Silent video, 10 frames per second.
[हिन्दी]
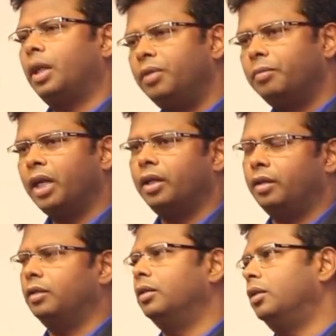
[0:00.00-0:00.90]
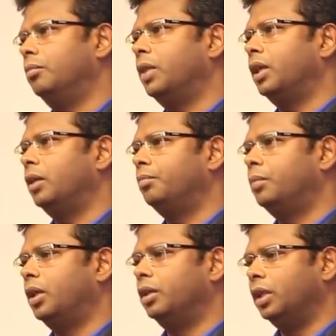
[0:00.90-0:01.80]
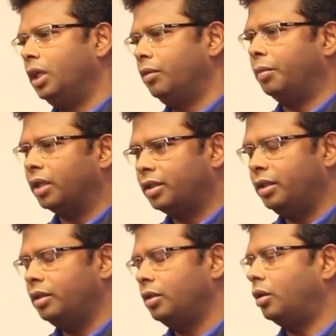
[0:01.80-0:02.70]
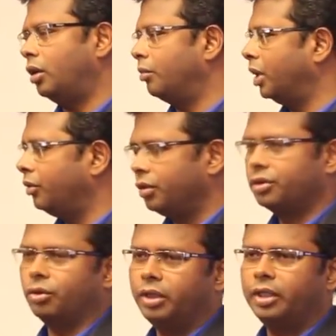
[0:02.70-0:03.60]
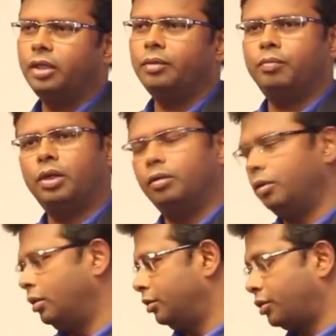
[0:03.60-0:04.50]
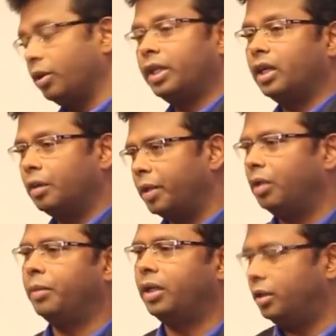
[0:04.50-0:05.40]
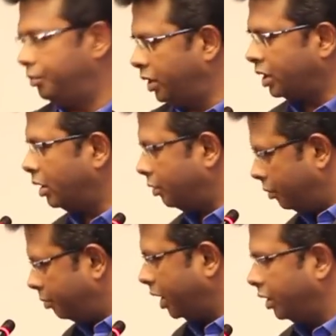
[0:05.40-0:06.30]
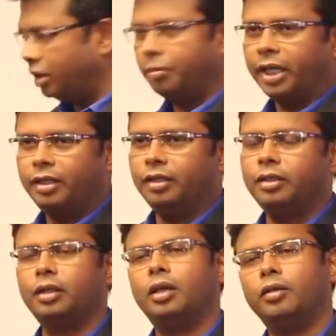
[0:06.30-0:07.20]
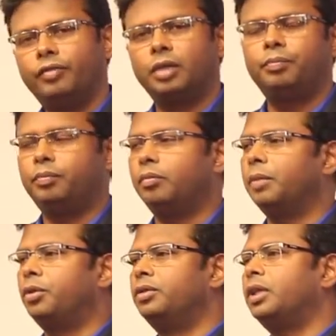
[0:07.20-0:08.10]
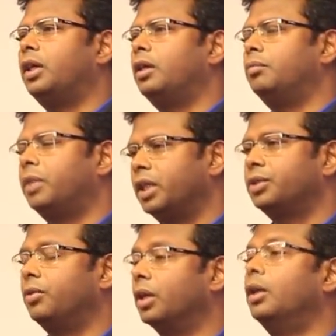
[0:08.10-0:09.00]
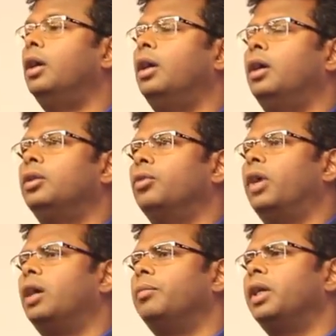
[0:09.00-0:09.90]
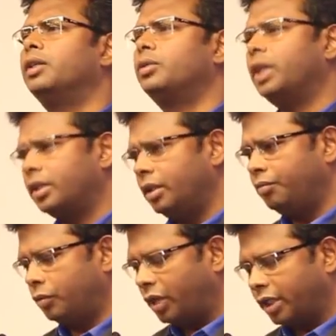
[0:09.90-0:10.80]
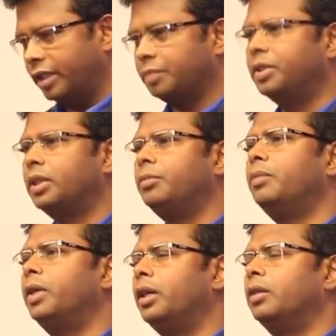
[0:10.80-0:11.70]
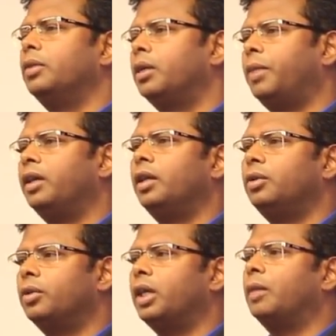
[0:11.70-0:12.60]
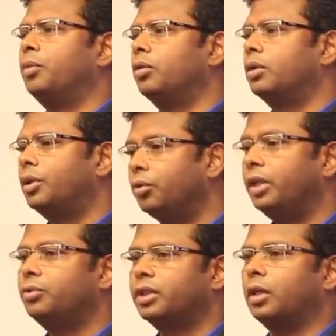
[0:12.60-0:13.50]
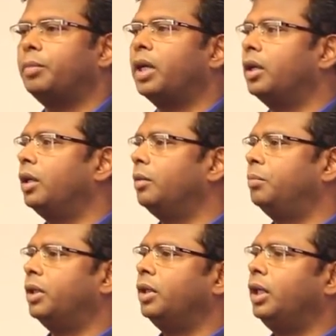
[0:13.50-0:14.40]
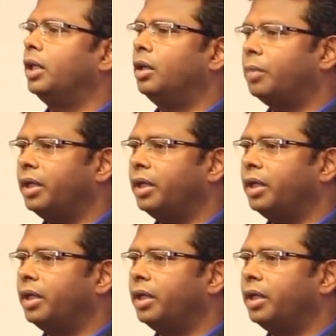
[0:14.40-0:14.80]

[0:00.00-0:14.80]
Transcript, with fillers: तभी मैं मैंने दिल्ली में बात की और मैंने वो स्टोरी की स्टोरी करने के पहले मैं इनका मैंने इनकी बाइट ली फिर मैं पहुंचा बटेश्वर तो वहाँ मैंने सोचा कि वहाँ के एसपी से भी मैं एक बाइक ले लूँ कि आप लोग क्यों नहीं कुछ कर पा रहे हैं इलीगल